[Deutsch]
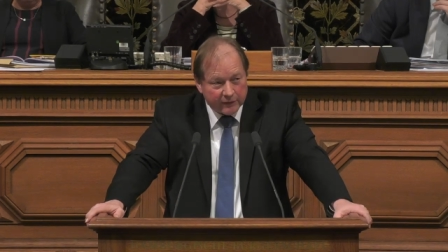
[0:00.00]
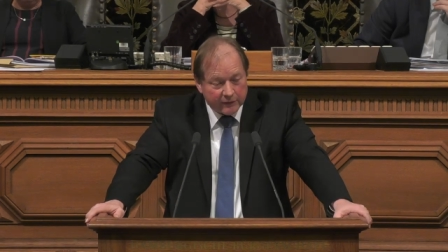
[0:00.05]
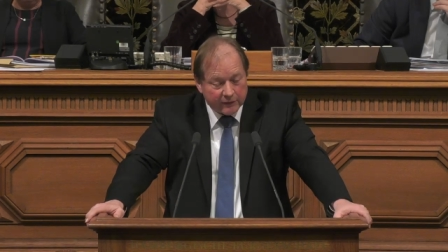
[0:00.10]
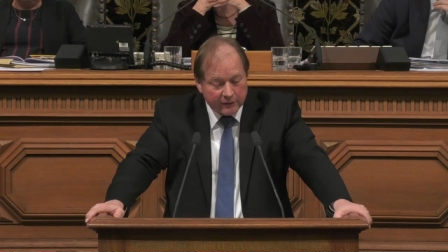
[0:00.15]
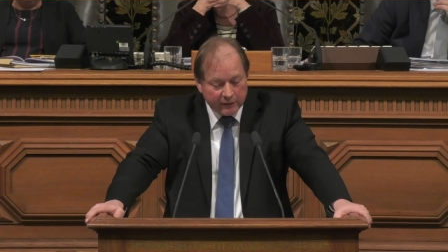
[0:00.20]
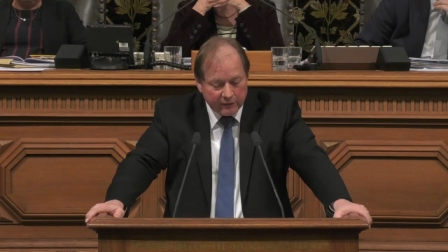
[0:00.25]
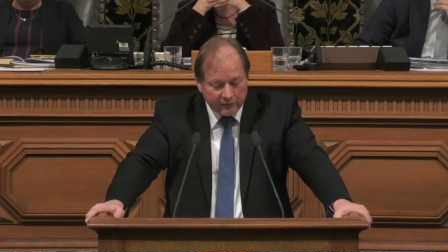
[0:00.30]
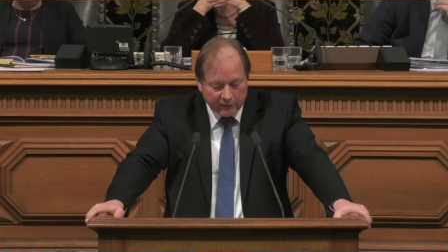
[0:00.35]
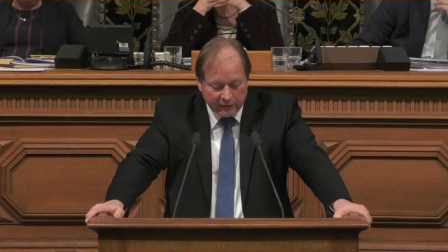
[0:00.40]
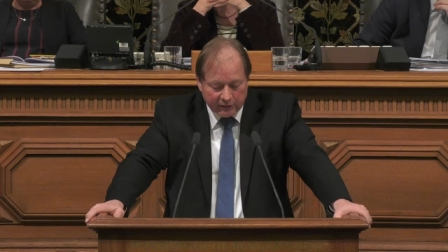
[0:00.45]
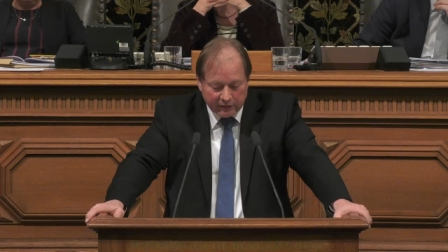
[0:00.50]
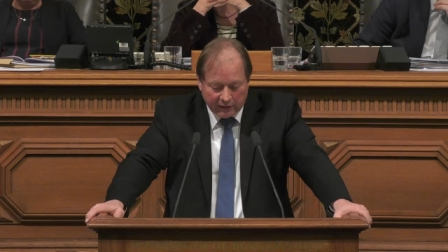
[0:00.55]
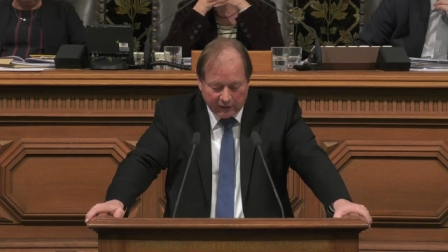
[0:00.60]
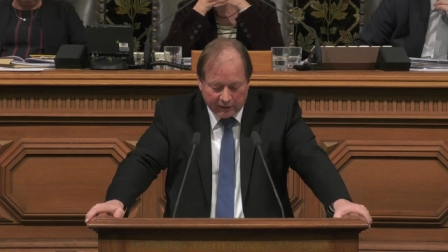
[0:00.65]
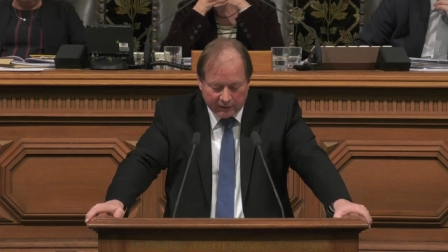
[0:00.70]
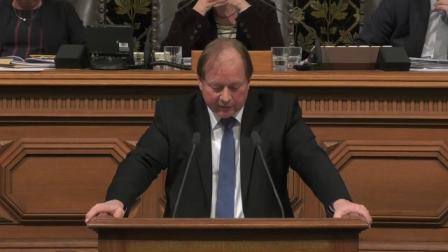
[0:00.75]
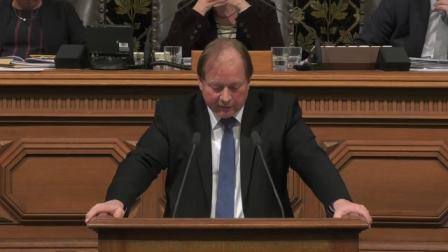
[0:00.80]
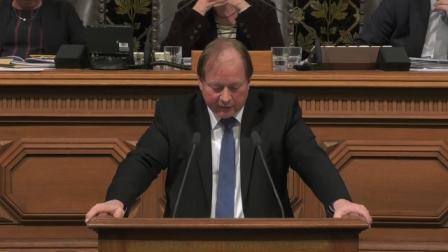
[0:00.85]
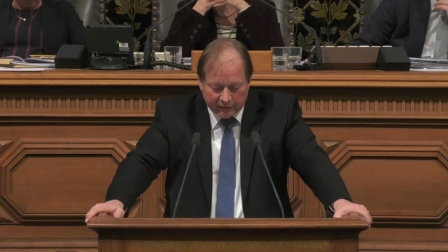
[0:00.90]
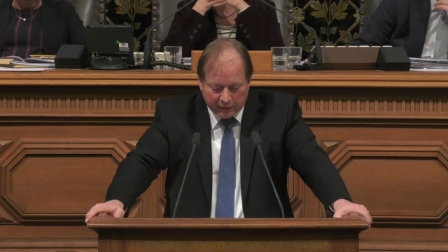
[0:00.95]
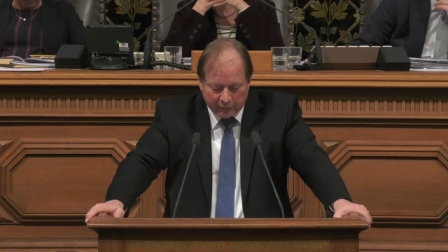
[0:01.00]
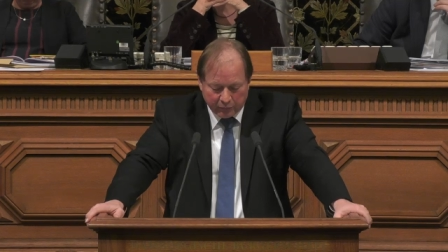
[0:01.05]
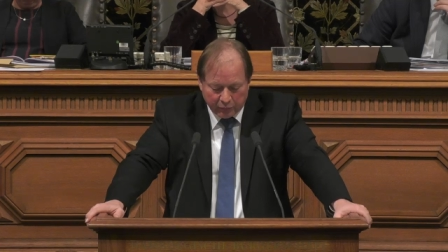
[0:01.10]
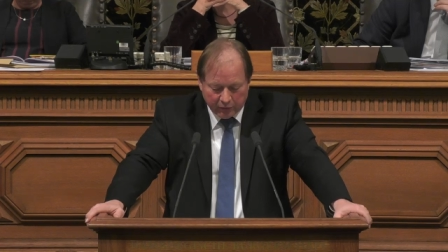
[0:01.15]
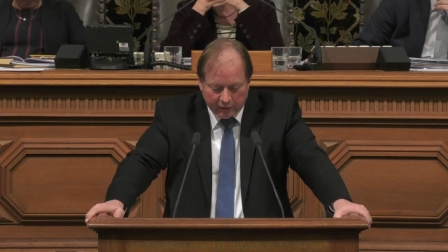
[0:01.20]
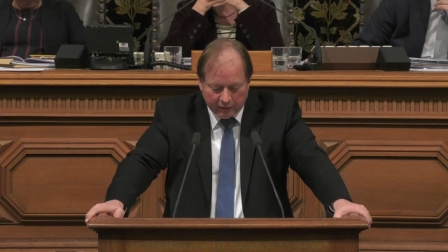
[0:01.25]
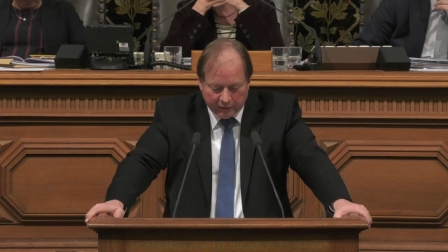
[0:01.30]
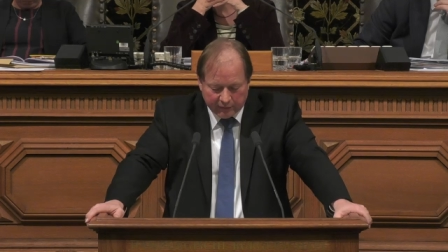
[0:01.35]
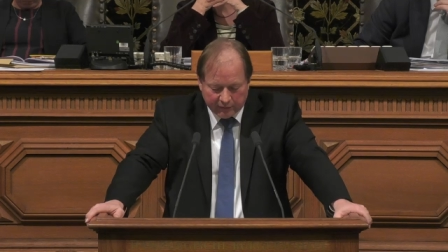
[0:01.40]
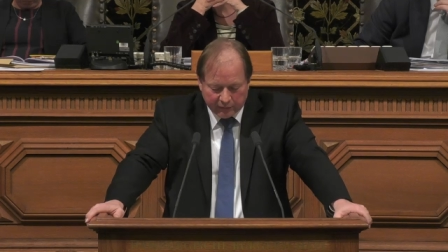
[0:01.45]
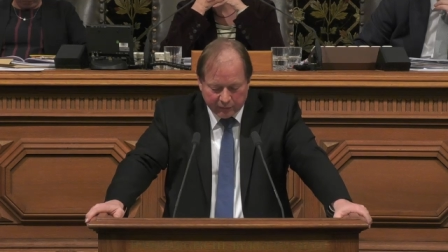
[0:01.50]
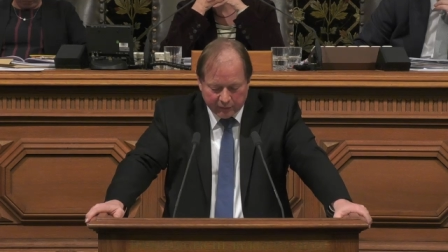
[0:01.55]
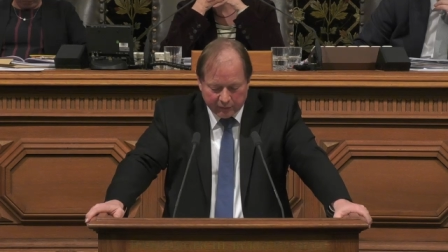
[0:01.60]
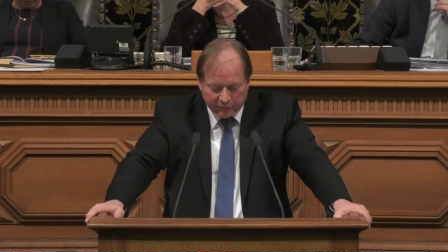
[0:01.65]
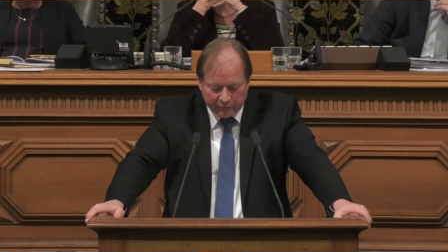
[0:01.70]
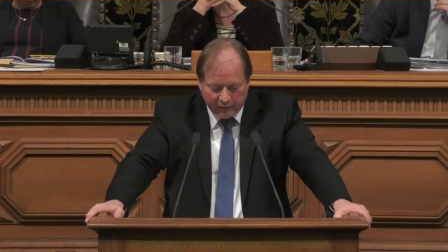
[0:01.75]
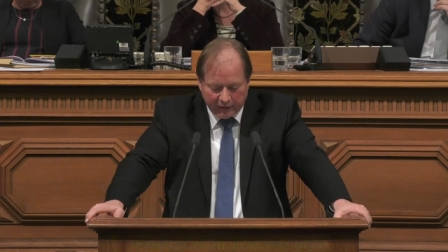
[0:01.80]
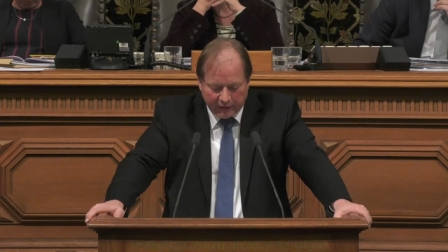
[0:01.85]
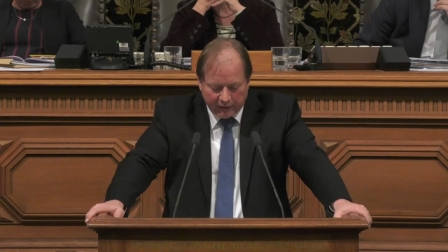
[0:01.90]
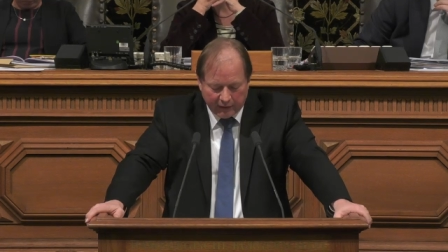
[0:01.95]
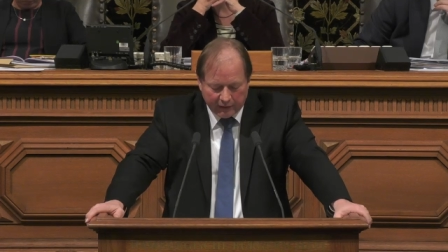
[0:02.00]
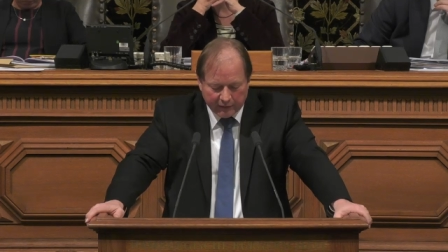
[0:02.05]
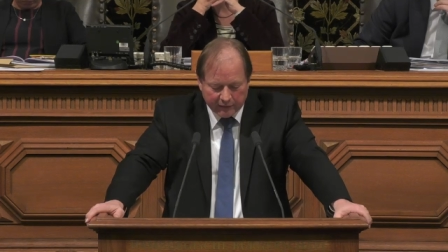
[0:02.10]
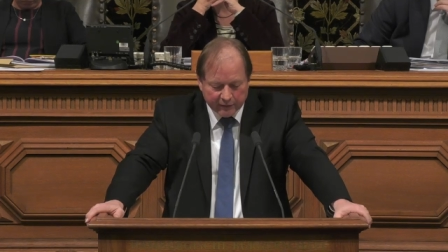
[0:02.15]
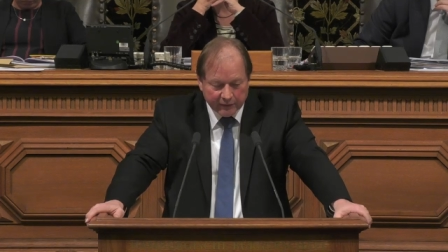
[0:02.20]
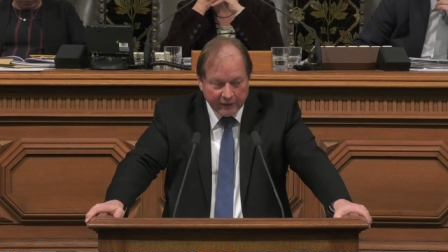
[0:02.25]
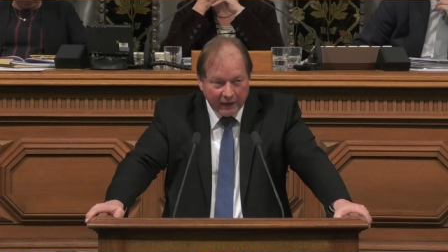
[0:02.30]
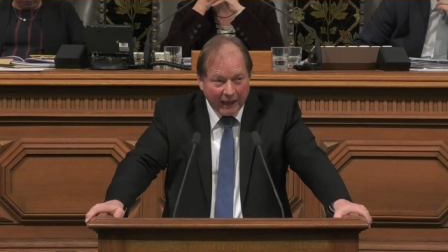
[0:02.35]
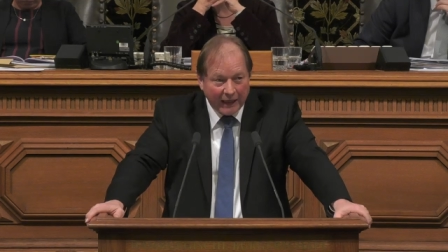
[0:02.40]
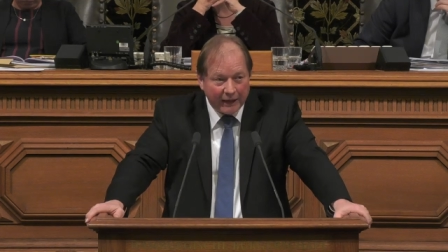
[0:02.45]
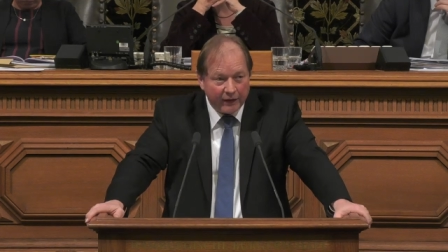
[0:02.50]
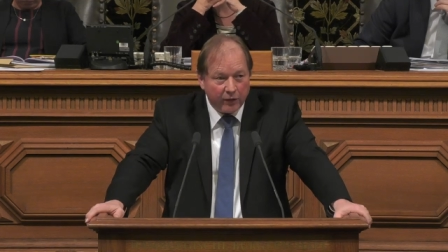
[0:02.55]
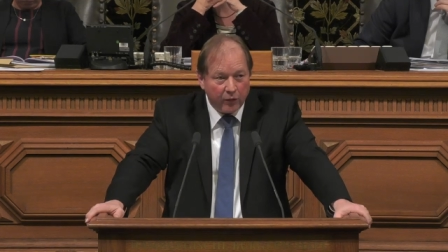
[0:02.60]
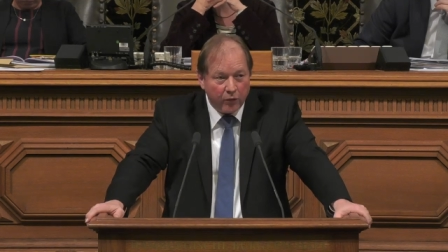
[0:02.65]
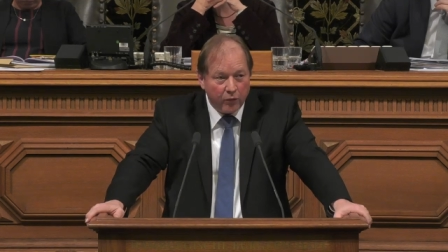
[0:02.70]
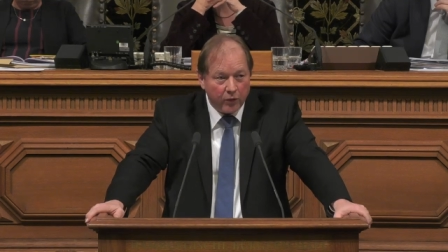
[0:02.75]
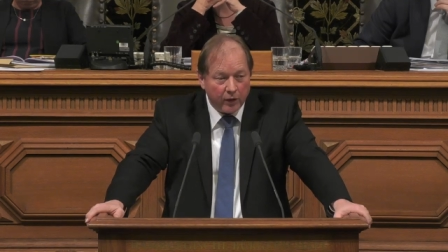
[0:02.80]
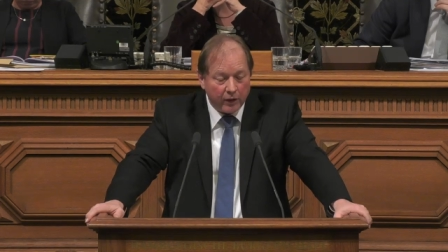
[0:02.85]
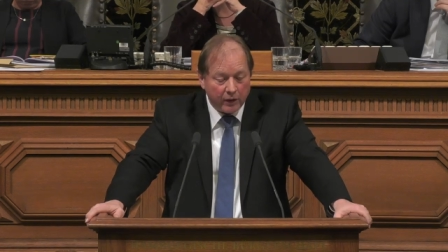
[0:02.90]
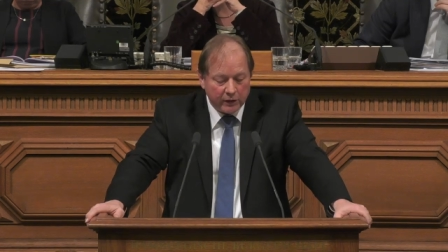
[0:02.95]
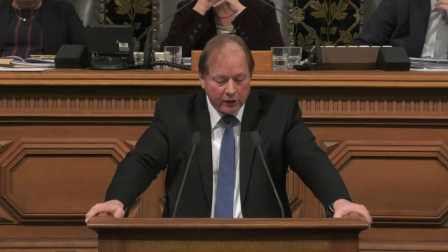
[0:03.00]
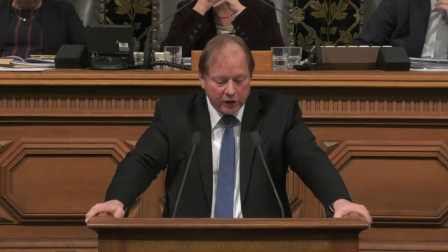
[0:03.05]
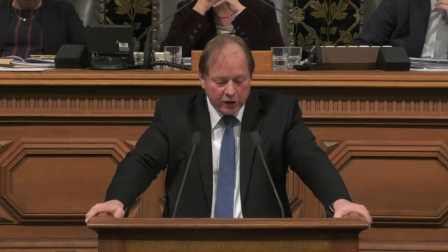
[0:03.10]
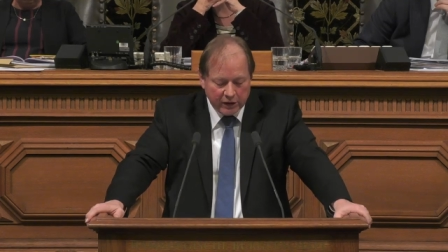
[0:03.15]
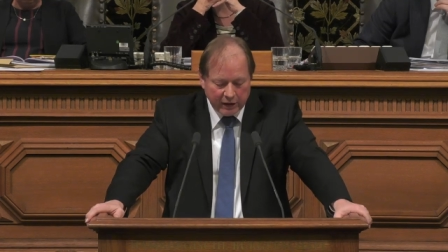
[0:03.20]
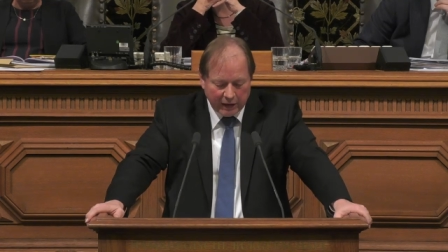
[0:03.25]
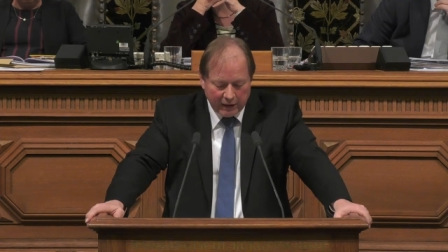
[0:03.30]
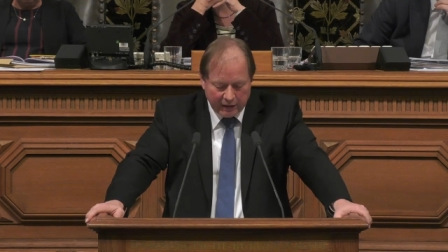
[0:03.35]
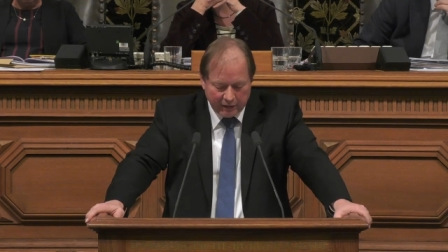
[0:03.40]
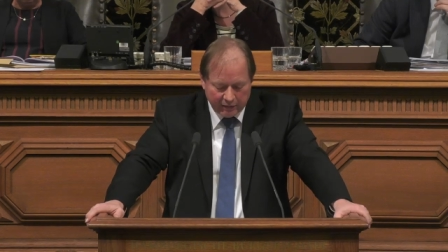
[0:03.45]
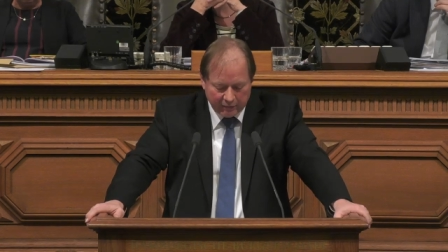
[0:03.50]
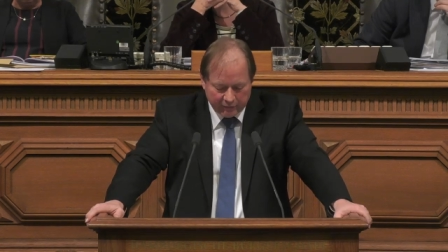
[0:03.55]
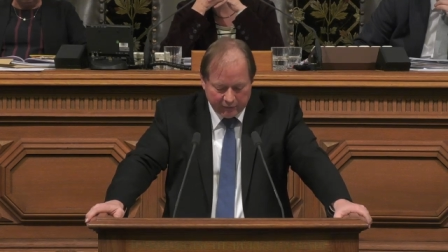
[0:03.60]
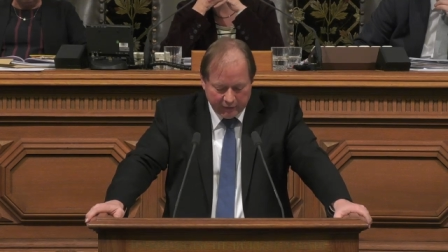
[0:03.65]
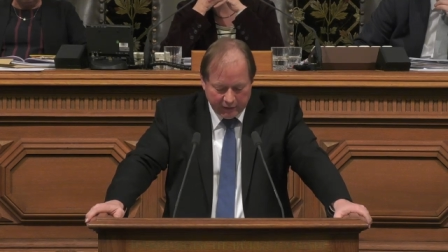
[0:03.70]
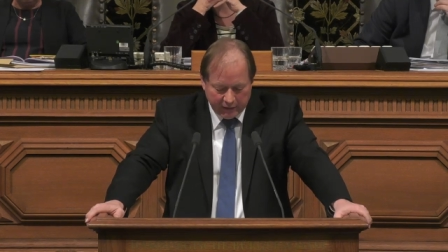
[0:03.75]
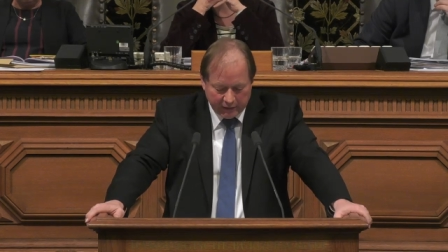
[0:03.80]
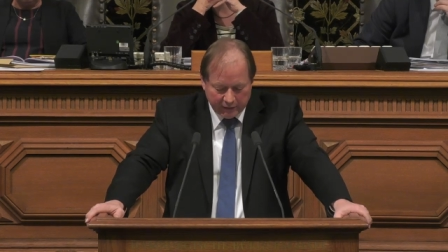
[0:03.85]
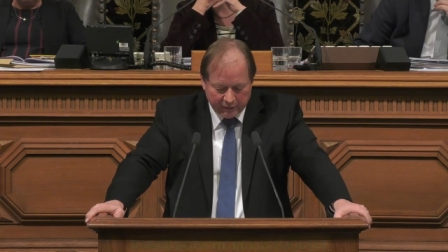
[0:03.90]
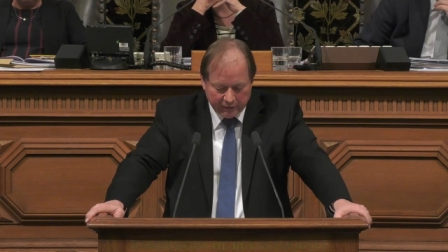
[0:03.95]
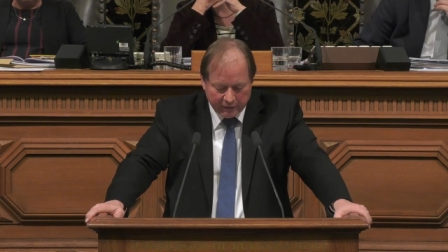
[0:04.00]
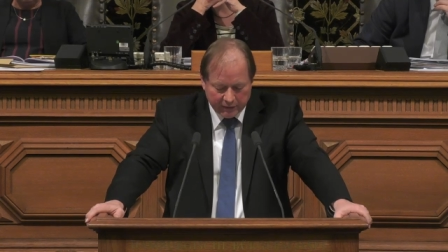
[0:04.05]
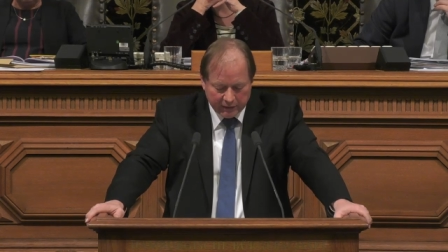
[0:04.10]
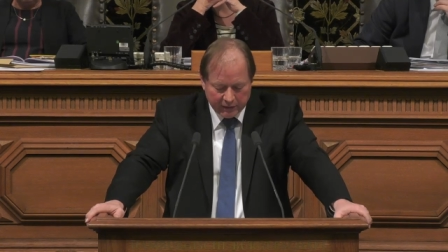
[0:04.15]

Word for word: die Sicherheit seiner Bürger zu gewährleisten, einen höheren Stellenwert